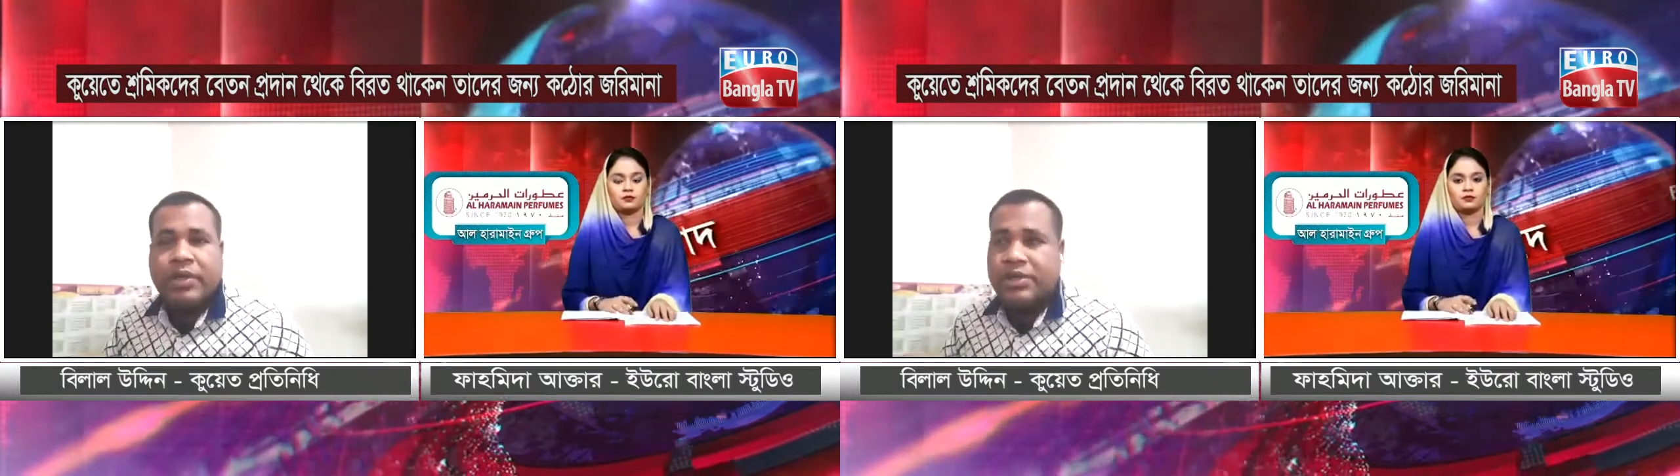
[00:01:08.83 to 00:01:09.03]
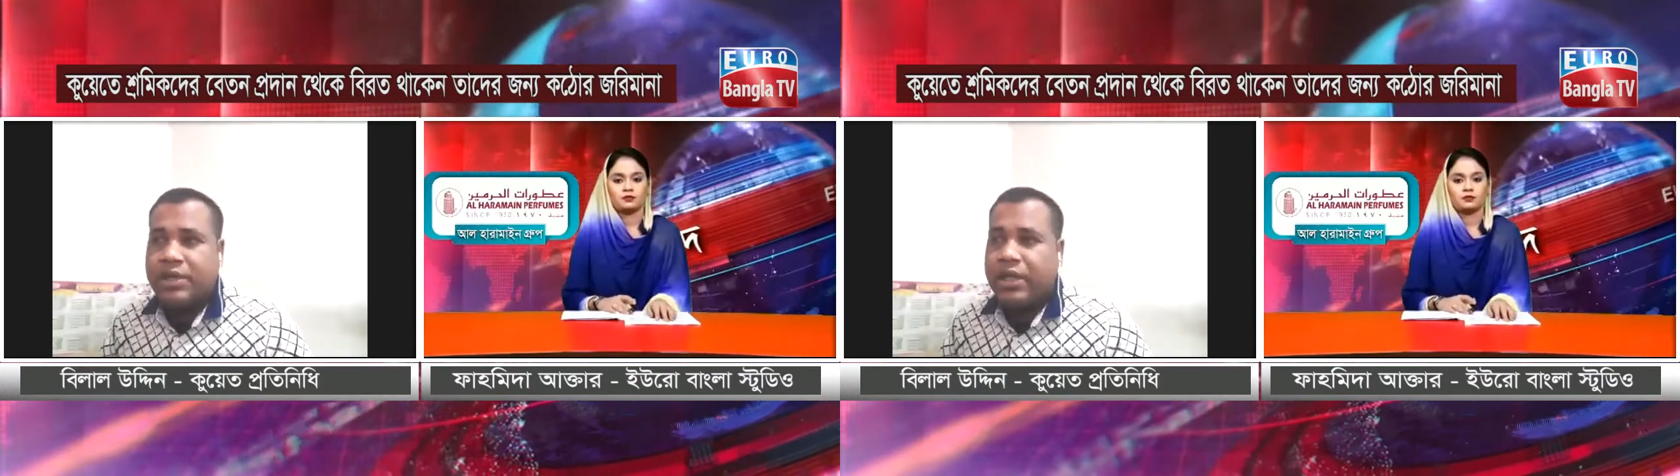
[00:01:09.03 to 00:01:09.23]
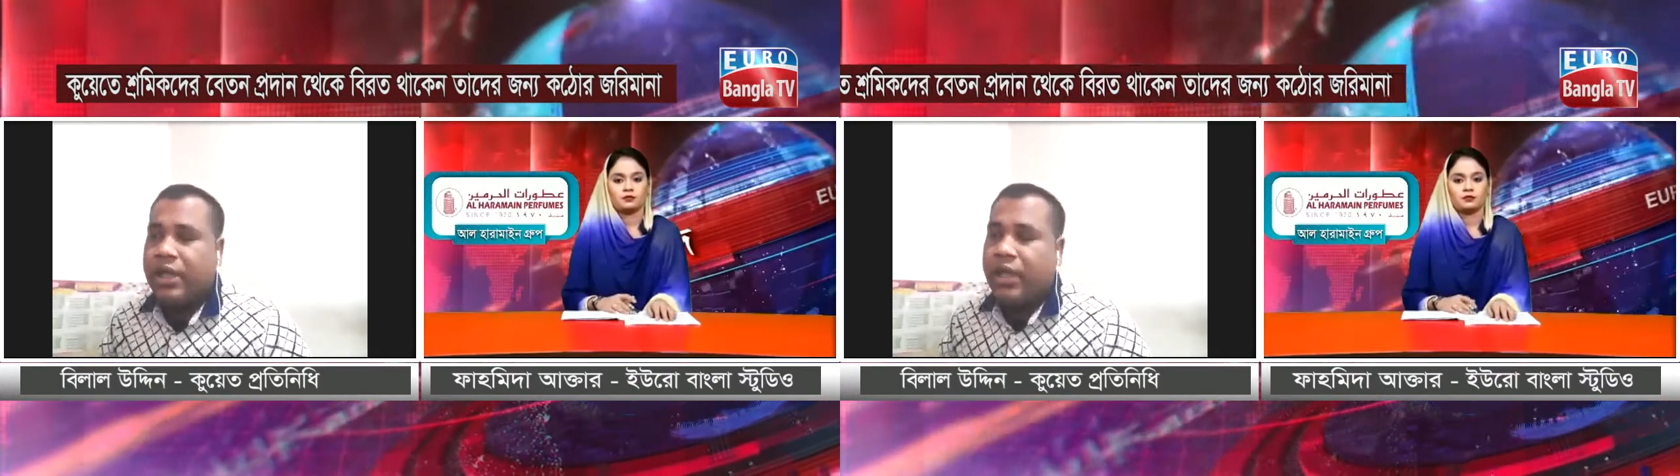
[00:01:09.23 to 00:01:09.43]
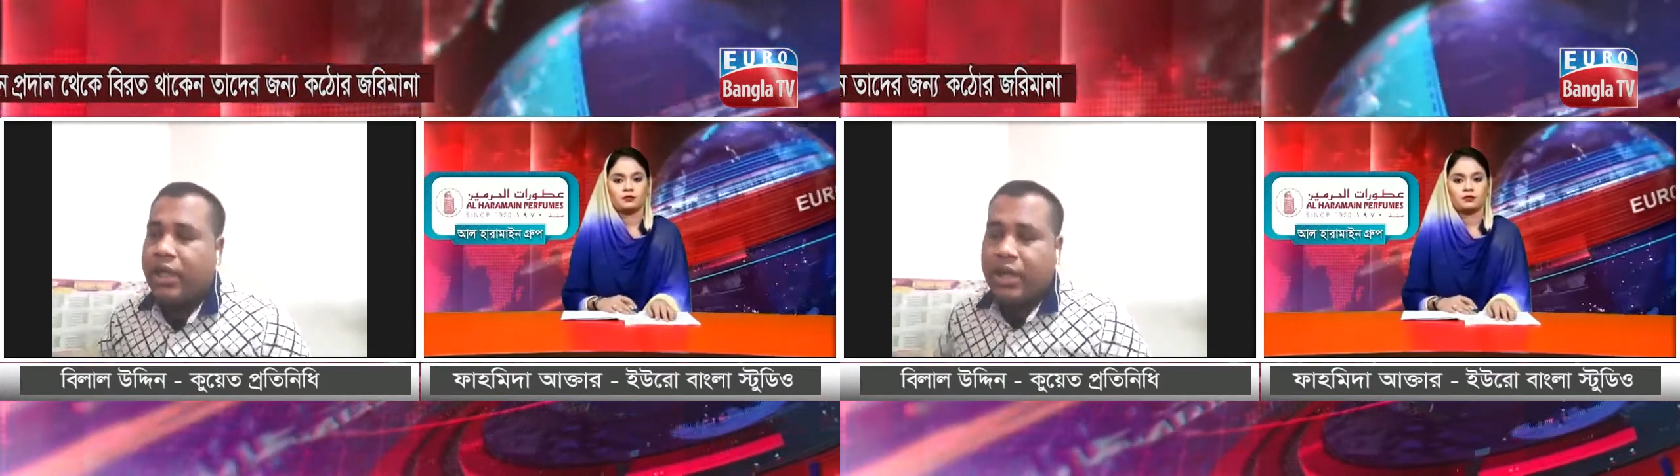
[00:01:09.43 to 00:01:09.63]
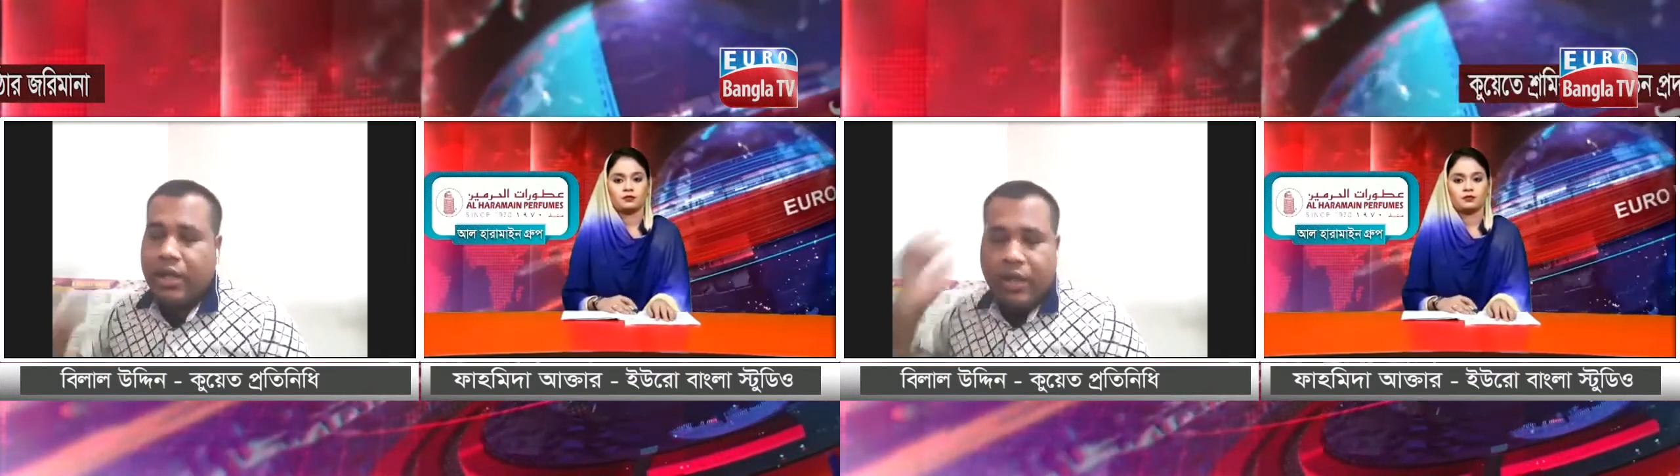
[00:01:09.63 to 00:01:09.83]
যে
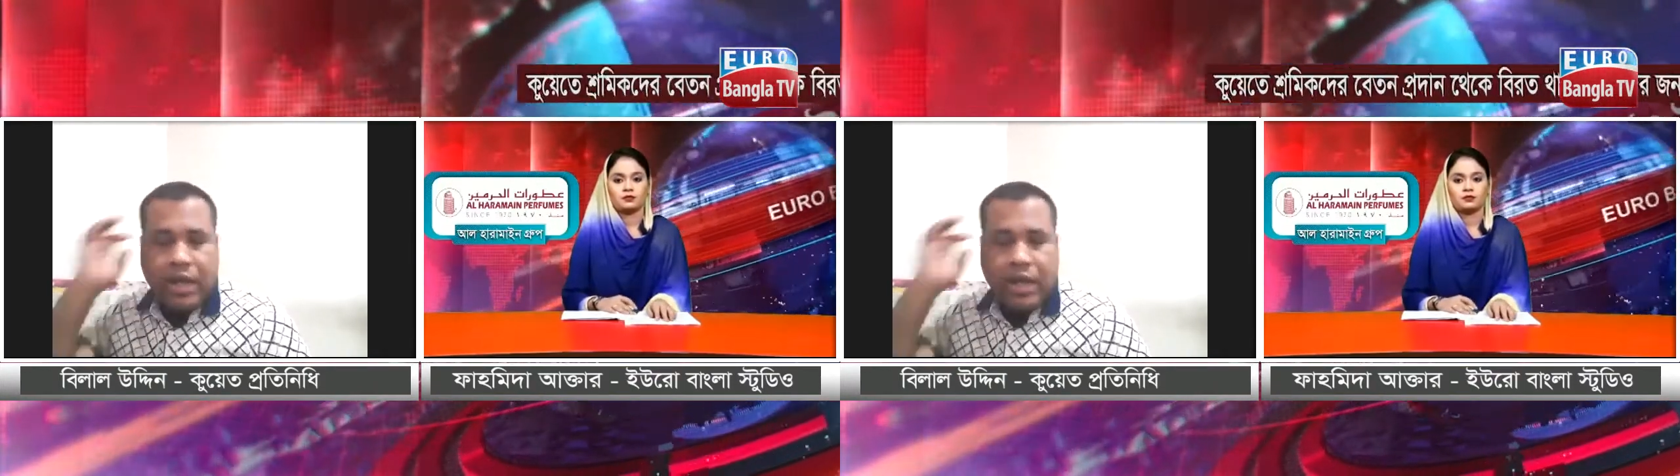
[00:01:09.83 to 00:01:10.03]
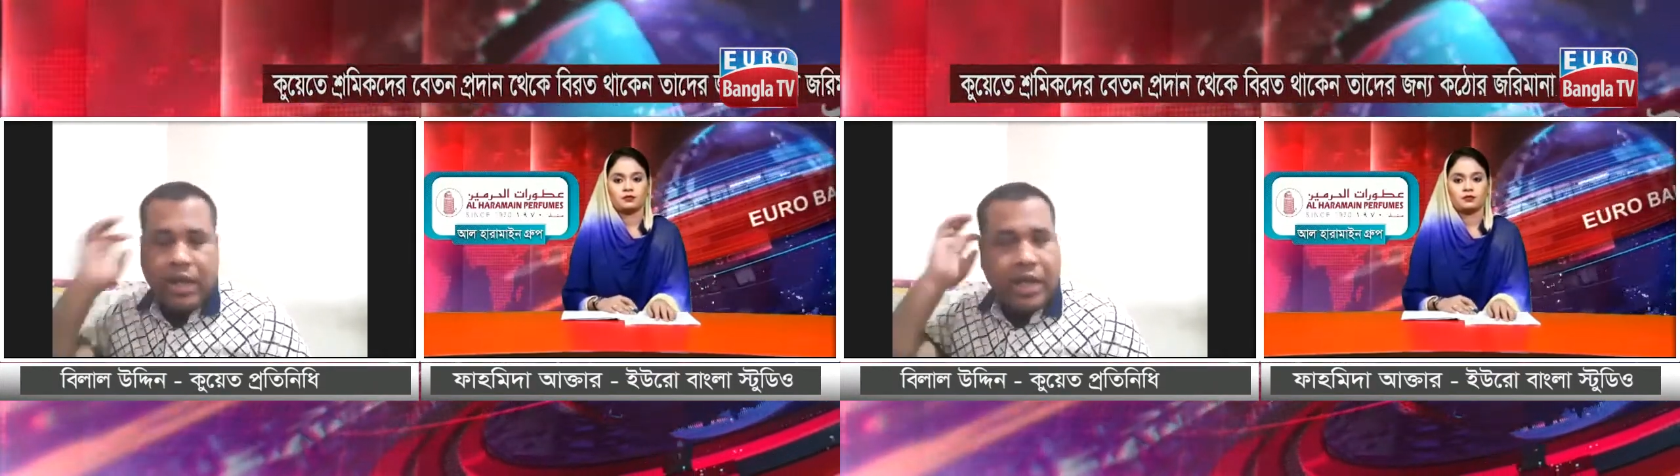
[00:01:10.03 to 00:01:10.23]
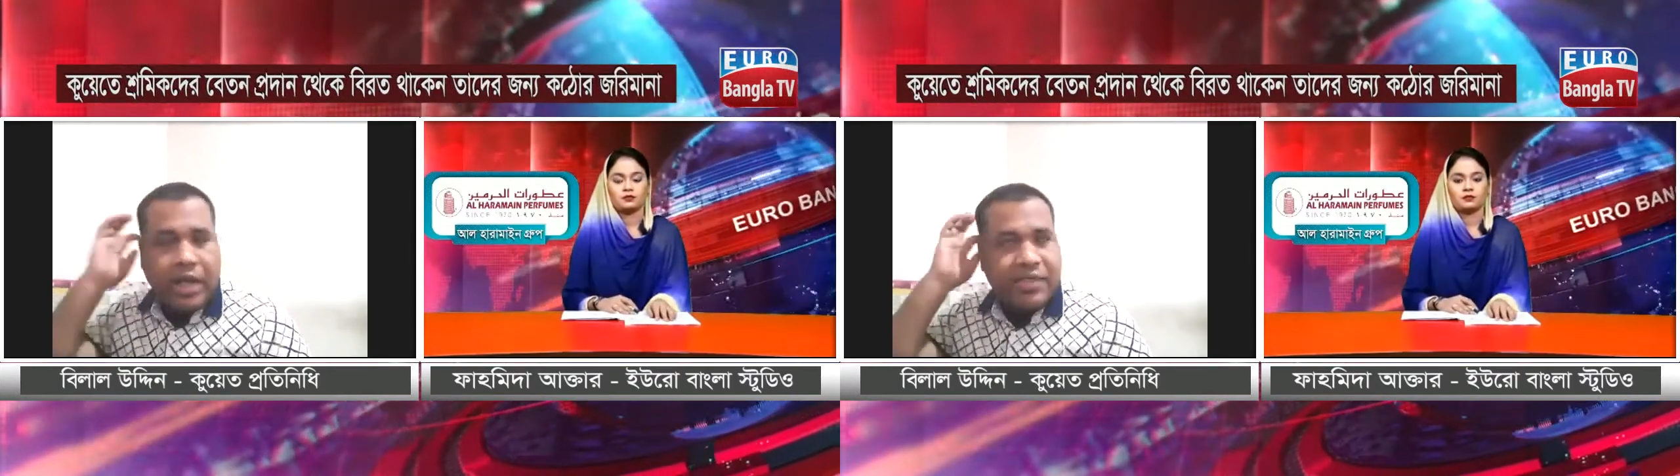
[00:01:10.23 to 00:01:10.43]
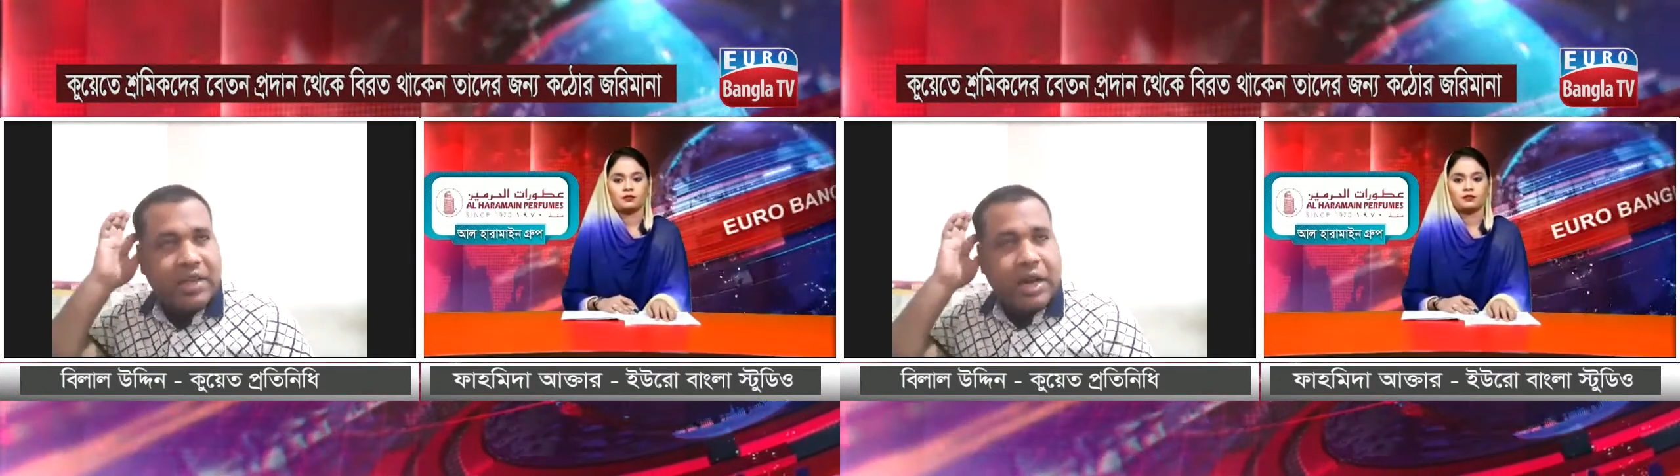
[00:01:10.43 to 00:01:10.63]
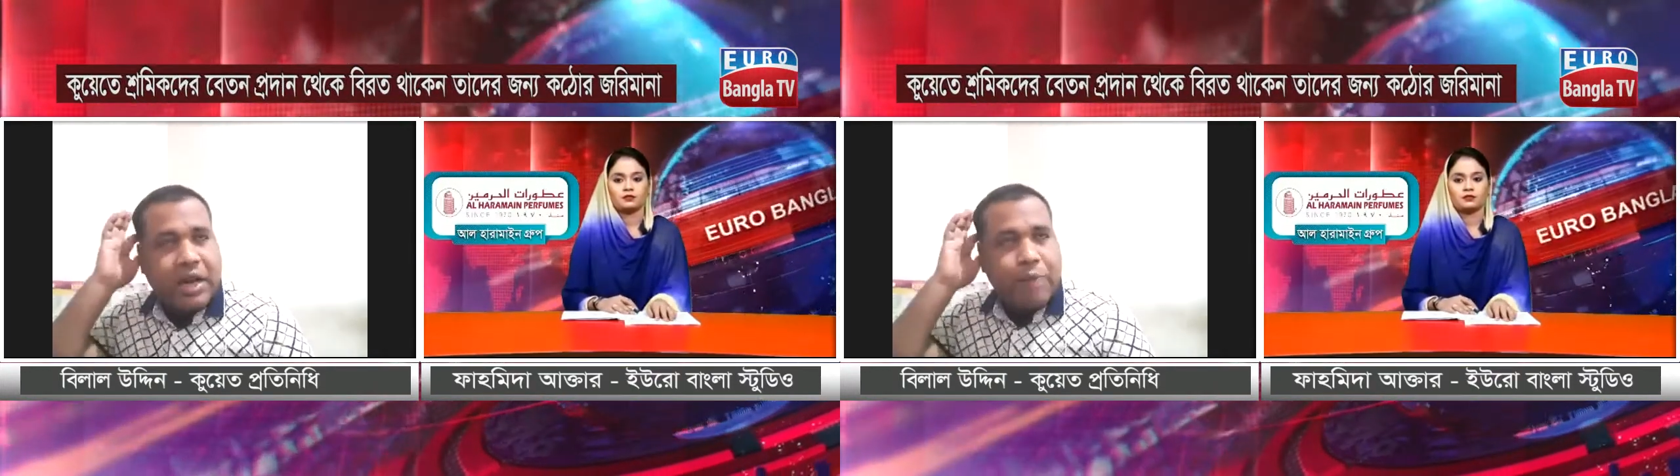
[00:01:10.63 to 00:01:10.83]
আজকের আপডেট
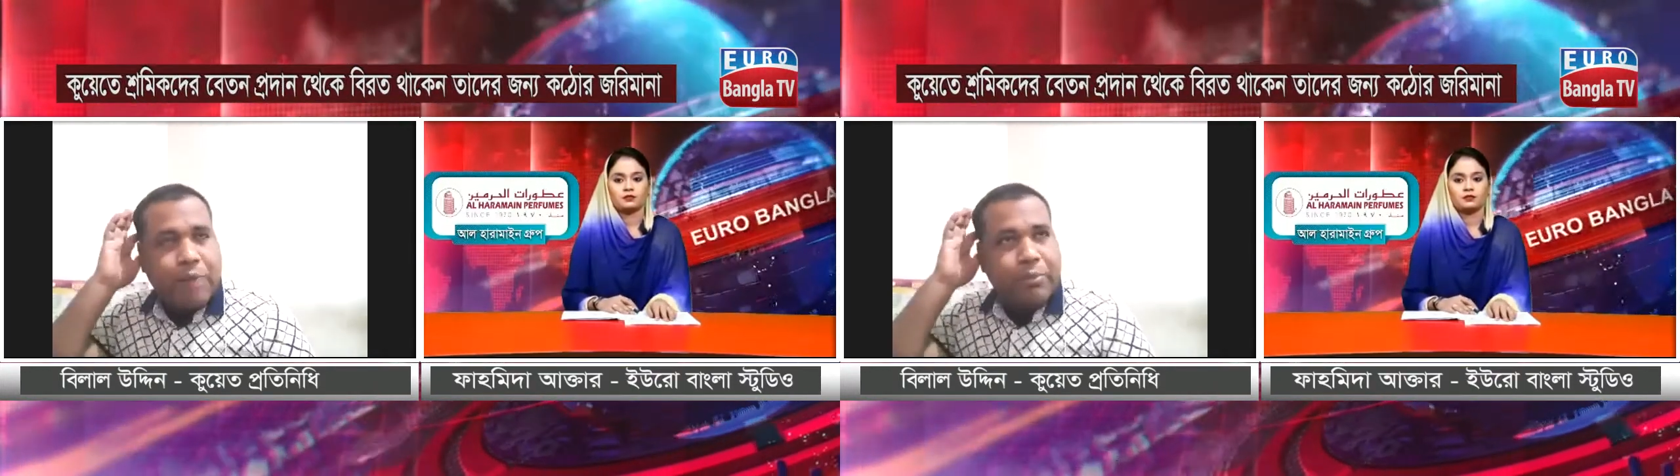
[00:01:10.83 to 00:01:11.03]
হচ্ছে